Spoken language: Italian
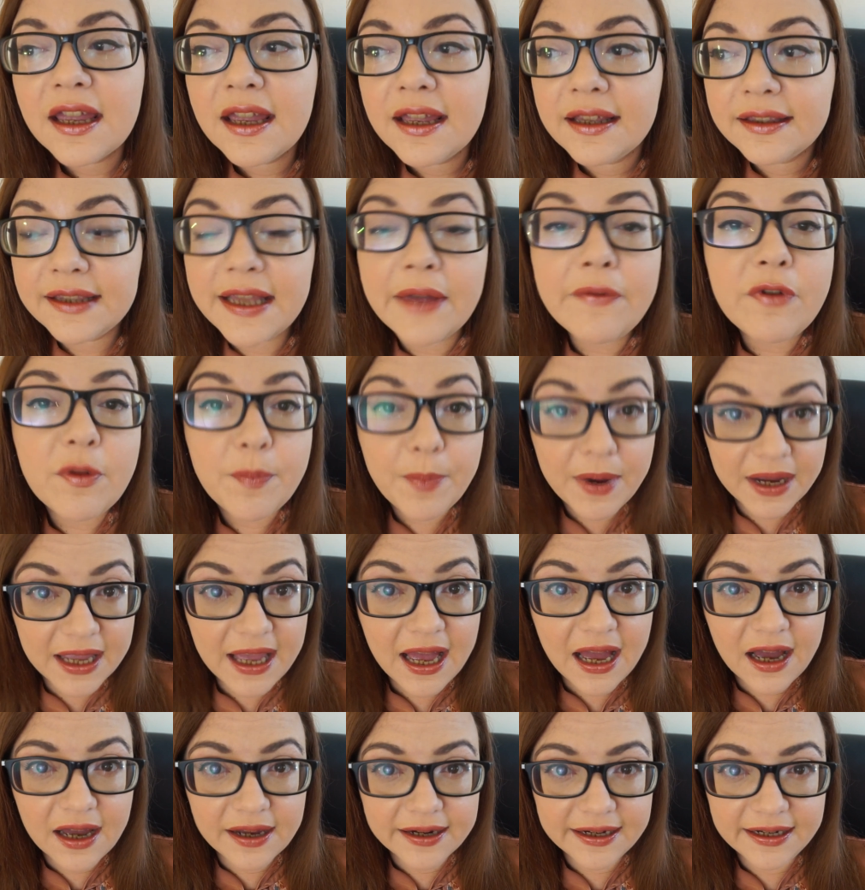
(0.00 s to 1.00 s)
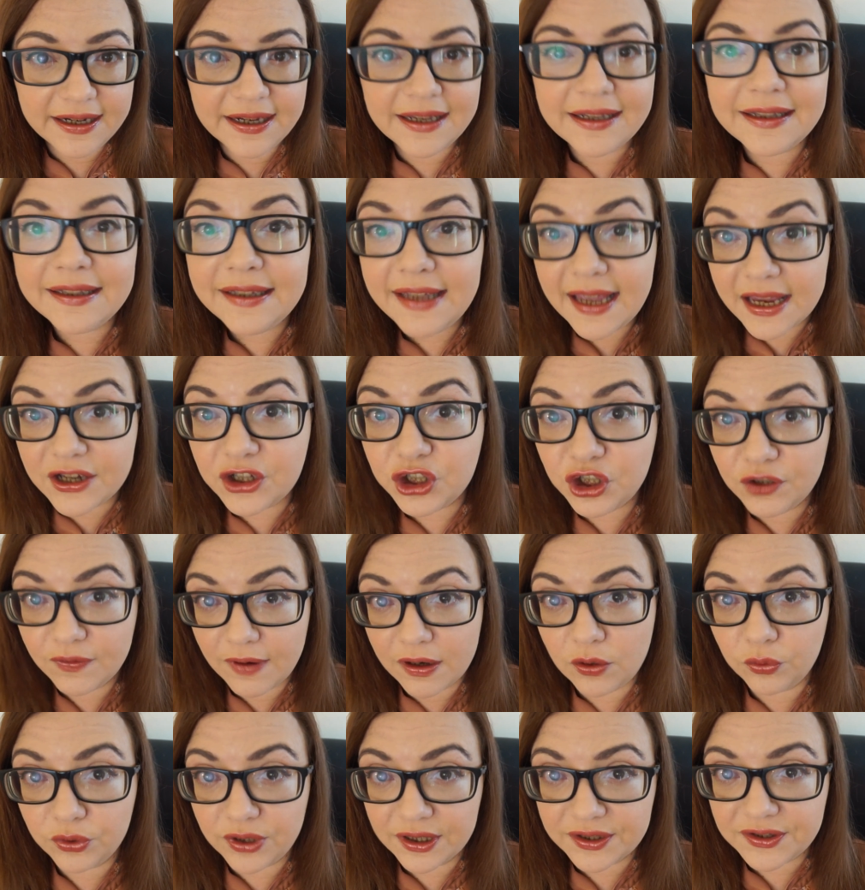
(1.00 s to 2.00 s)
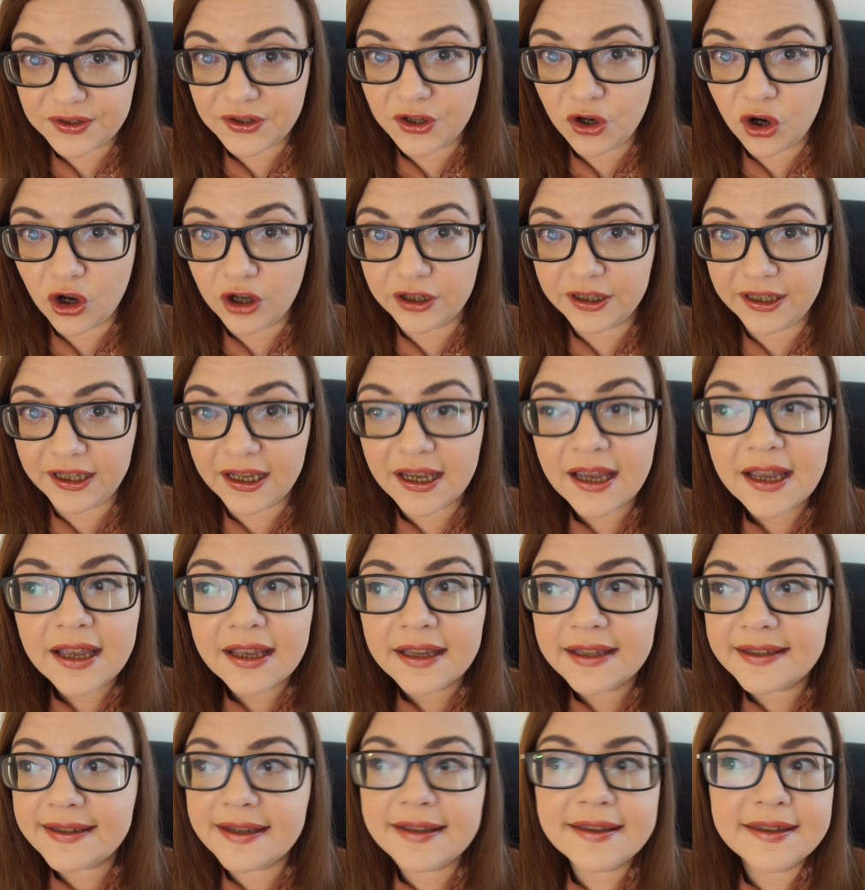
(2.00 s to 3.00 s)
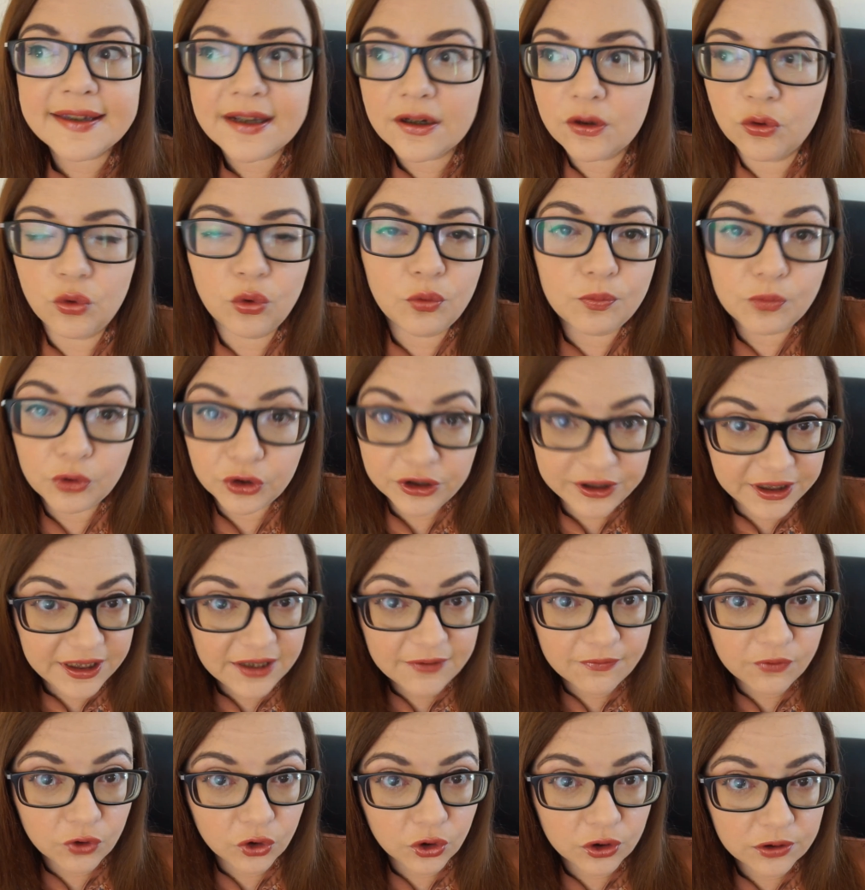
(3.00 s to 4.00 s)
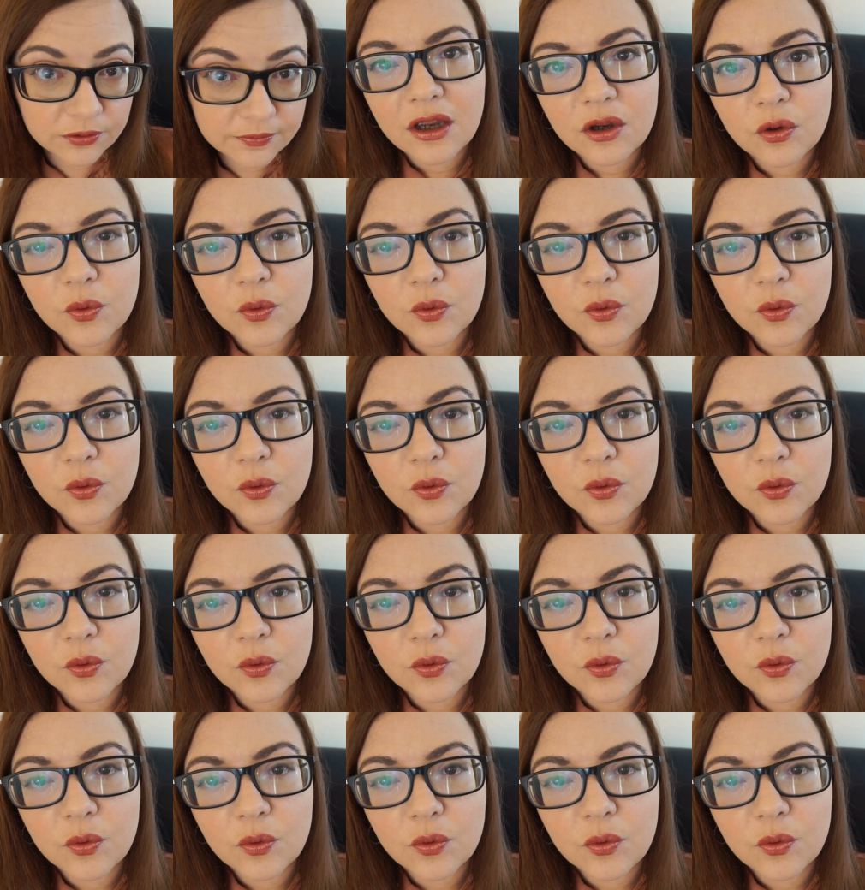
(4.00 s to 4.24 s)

deve pagare 10 valutazioni senza alcun motivo.